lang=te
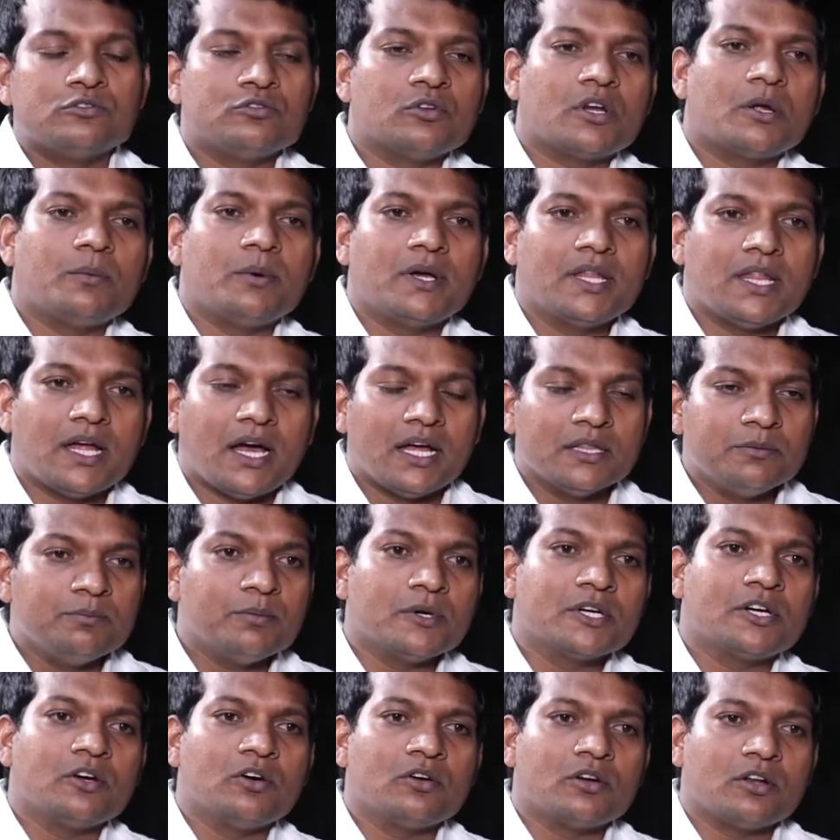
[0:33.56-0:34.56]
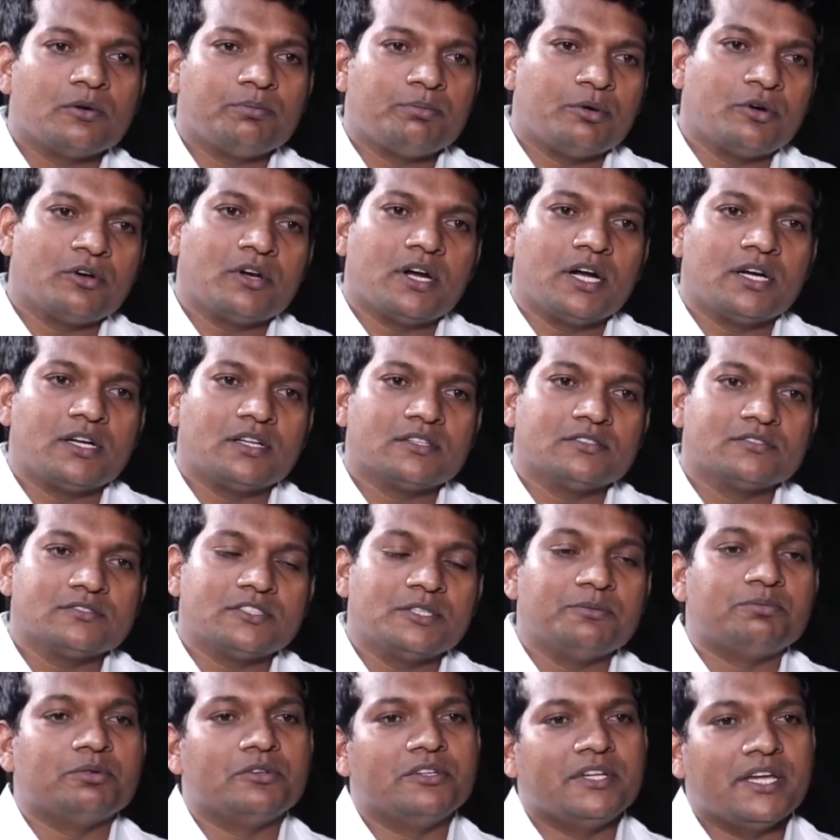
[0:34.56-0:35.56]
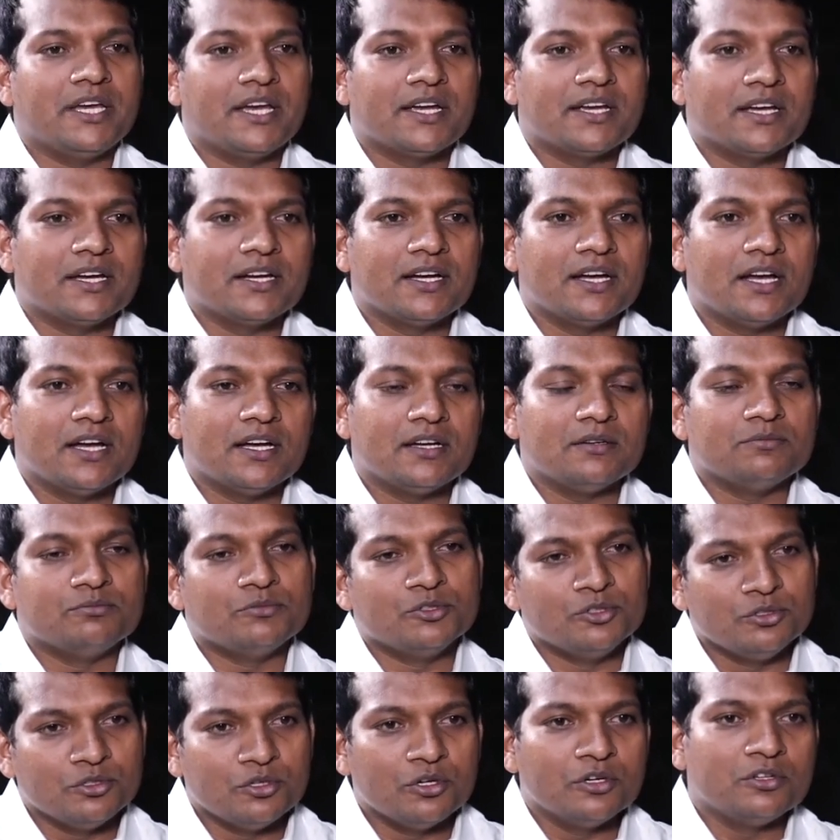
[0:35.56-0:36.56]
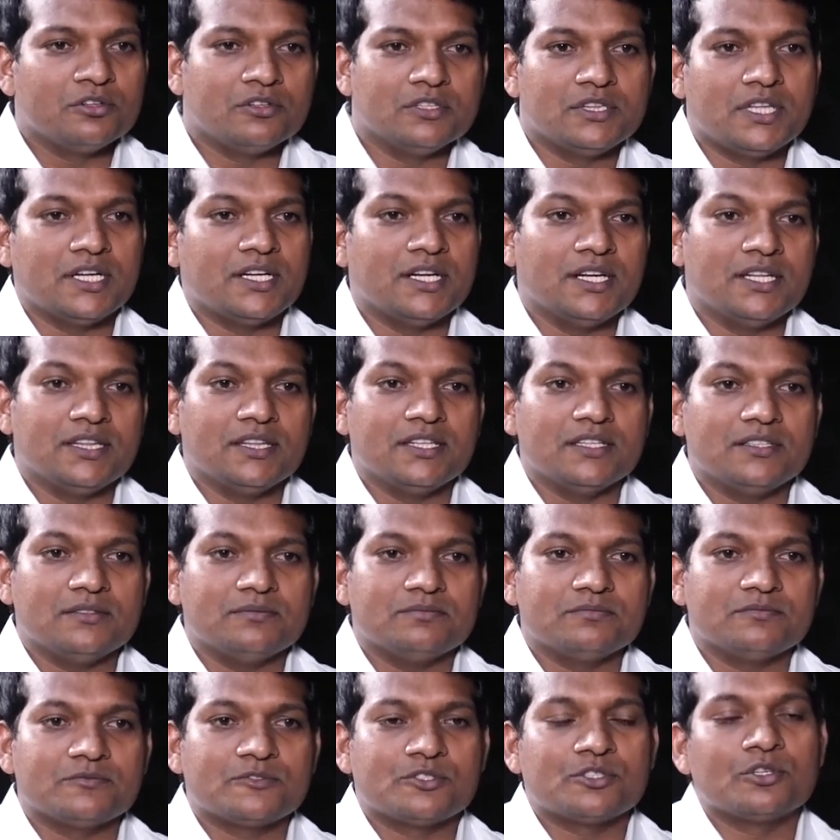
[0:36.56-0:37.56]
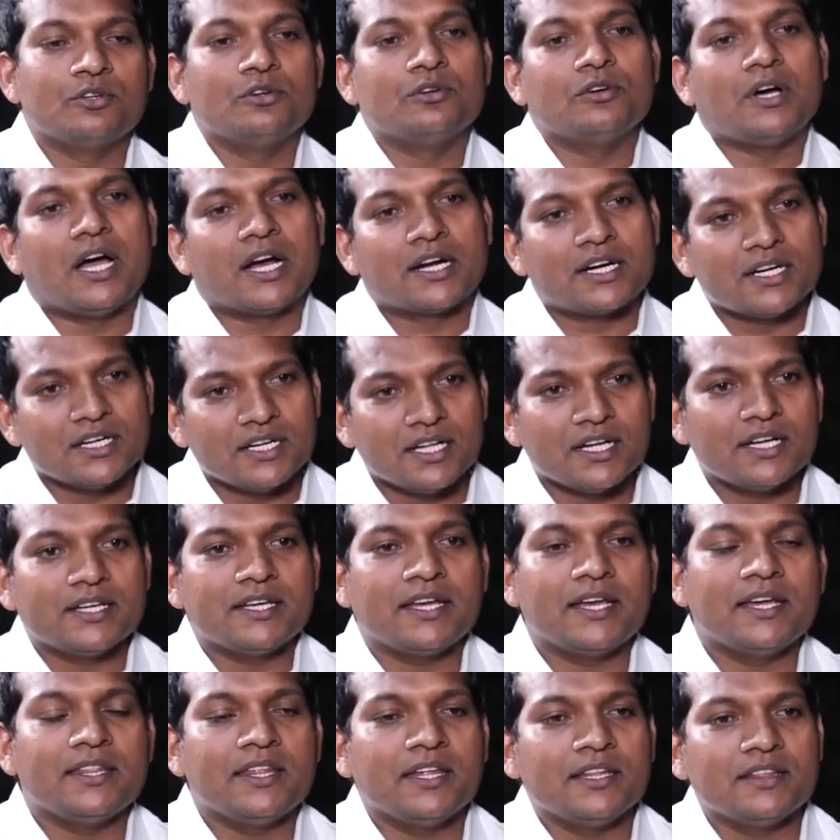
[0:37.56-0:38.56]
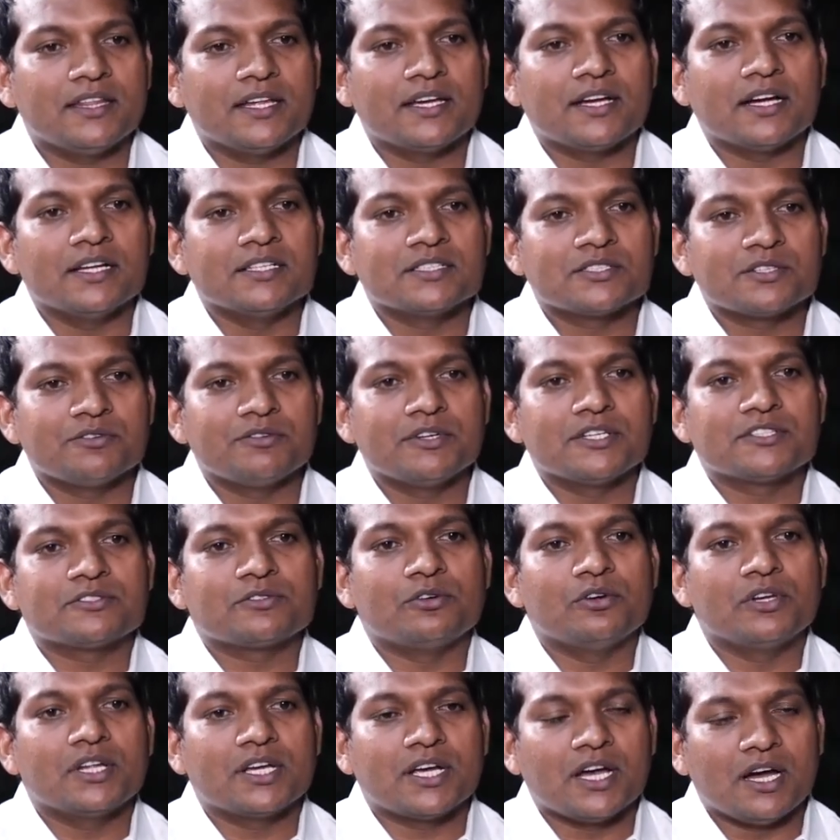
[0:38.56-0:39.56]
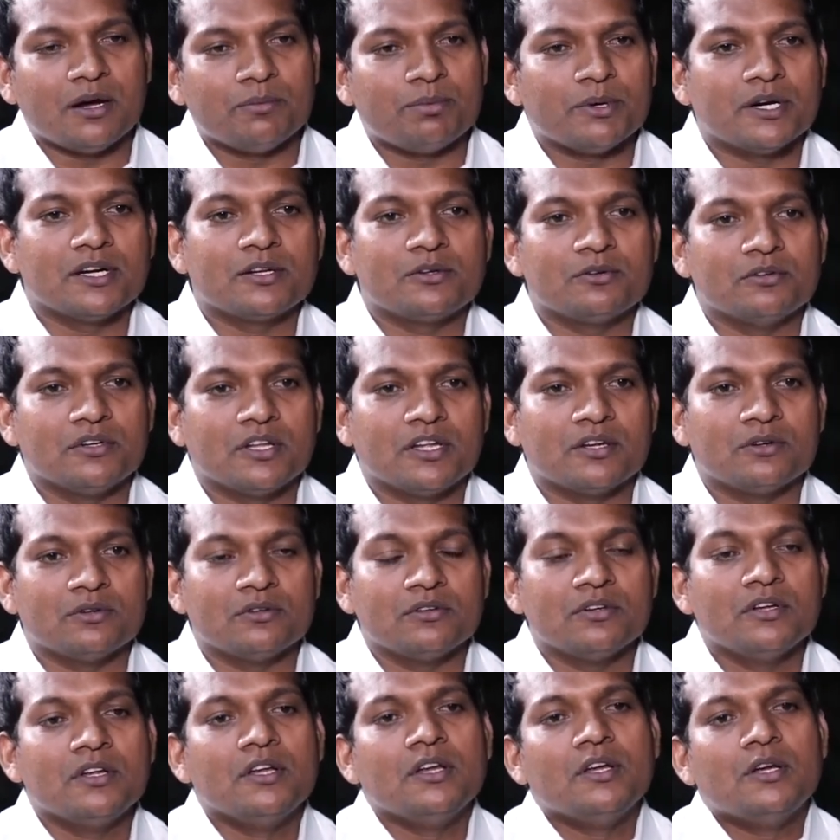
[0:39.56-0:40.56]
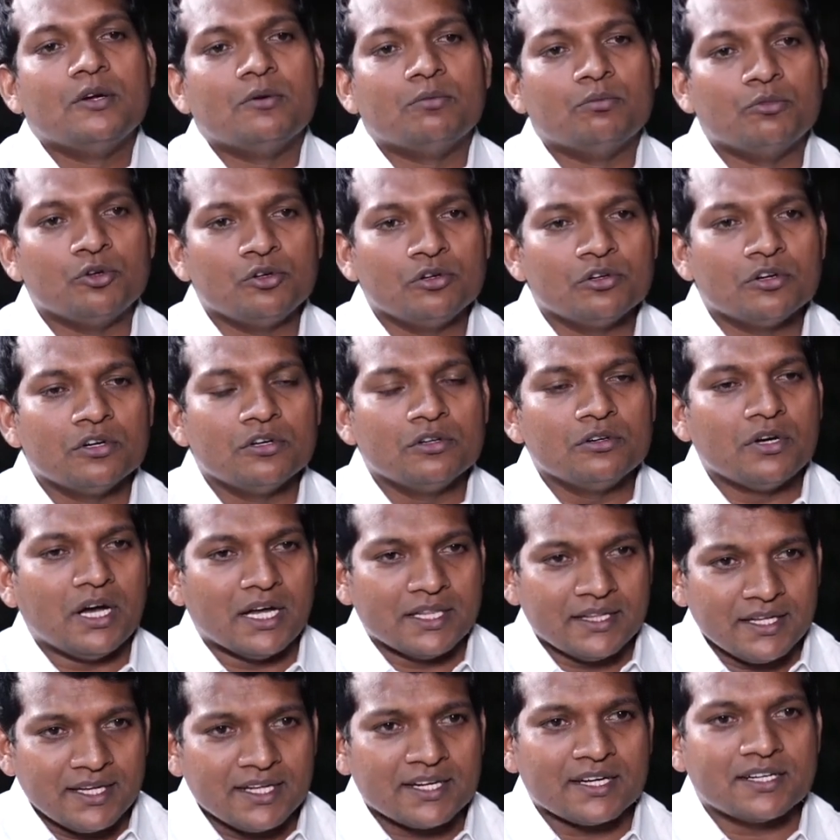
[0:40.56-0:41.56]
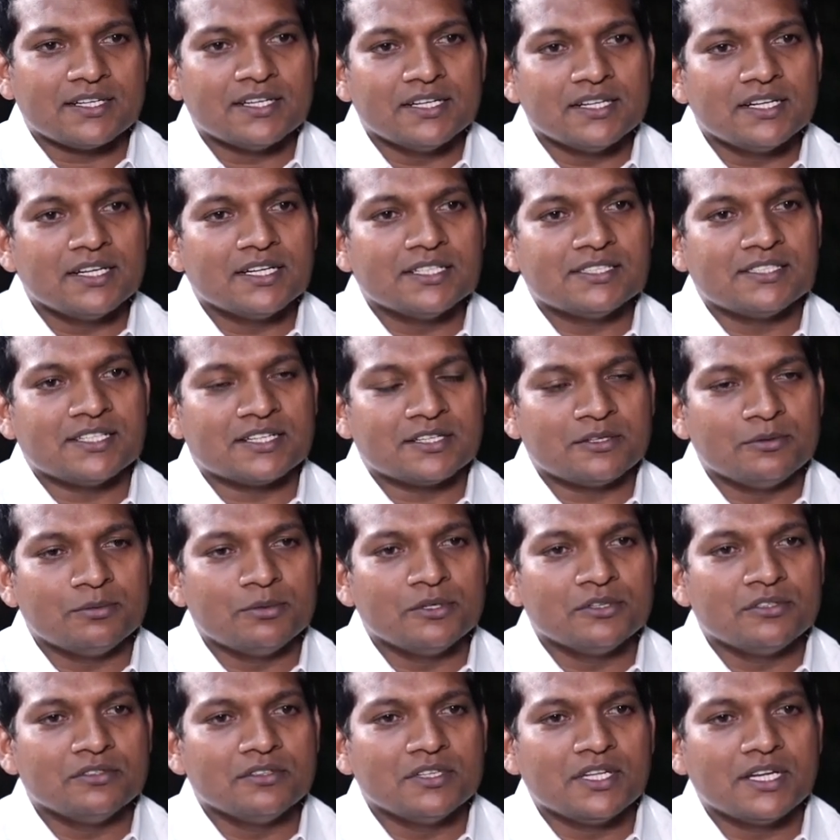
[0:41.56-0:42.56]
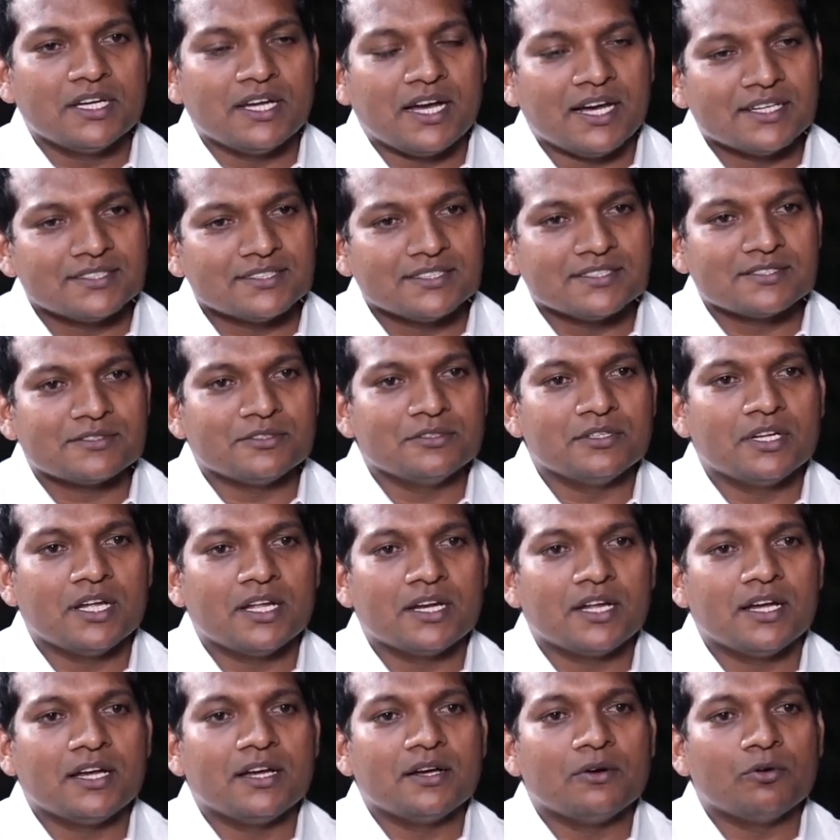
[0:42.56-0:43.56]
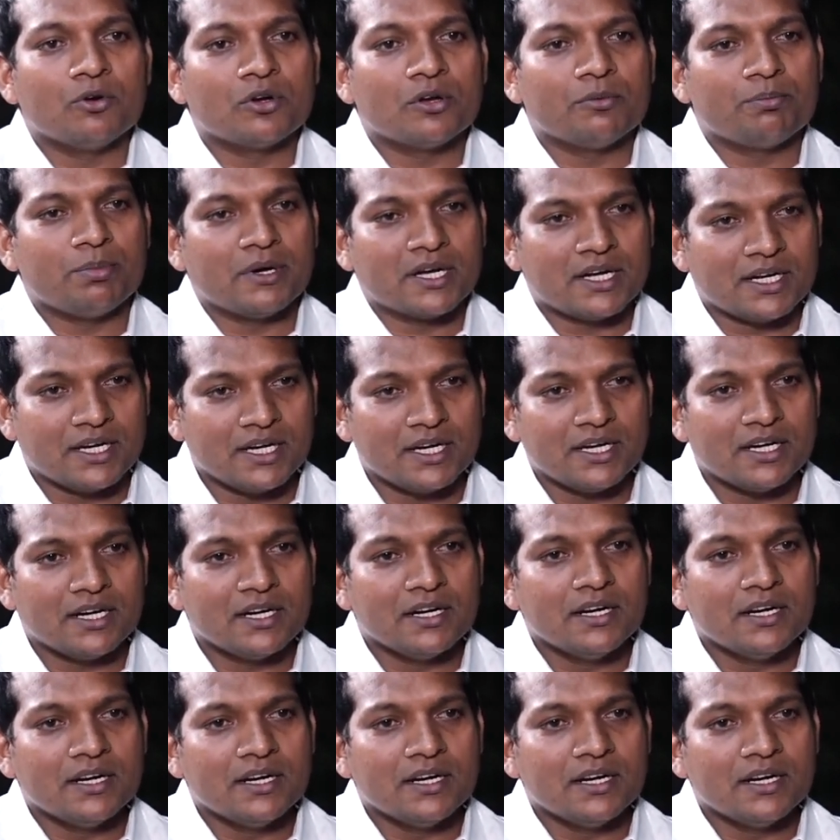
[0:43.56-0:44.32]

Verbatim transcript: హుజురాబాద్ ఆత్మగౌరవ పోరాటం ఇప్పుడు ఏకంగా మునుగోడుకు తగిలింది సో అక్కడ ఏదైతే కంచె వేసుకొని కాపాడుకున్నారో మునుగోడు అదే రకంగా జరగబోతుందని ఆశిస్తున్నారా ఒక పక్క